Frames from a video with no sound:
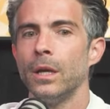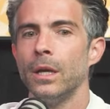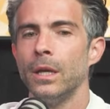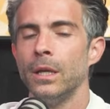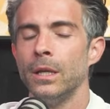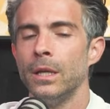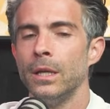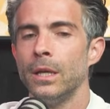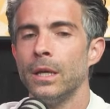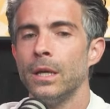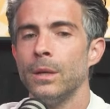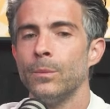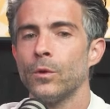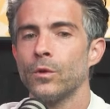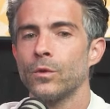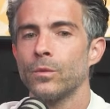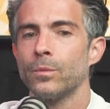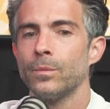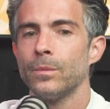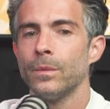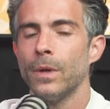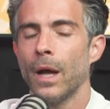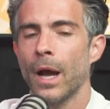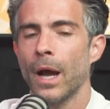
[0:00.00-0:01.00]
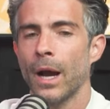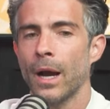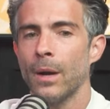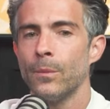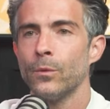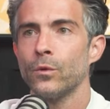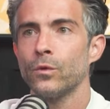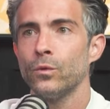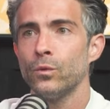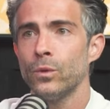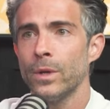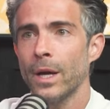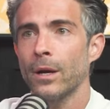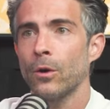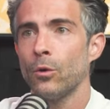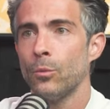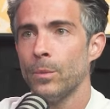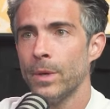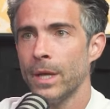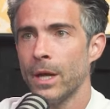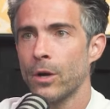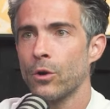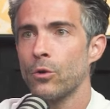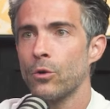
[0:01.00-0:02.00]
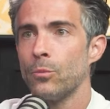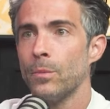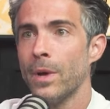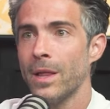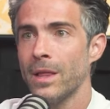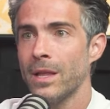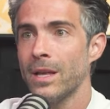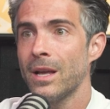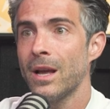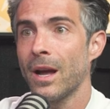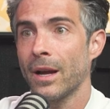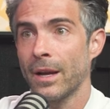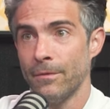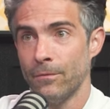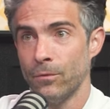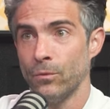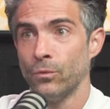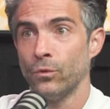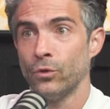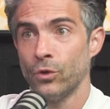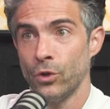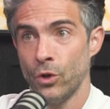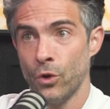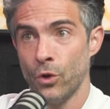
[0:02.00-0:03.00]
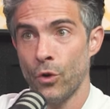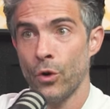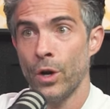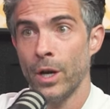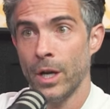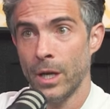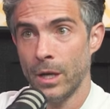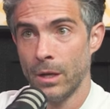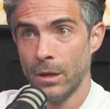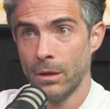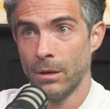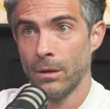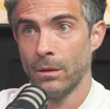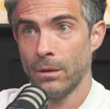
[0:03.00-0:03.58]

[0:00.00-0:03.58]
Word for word: y dijimos, hagamos una comedia romántica que funcione,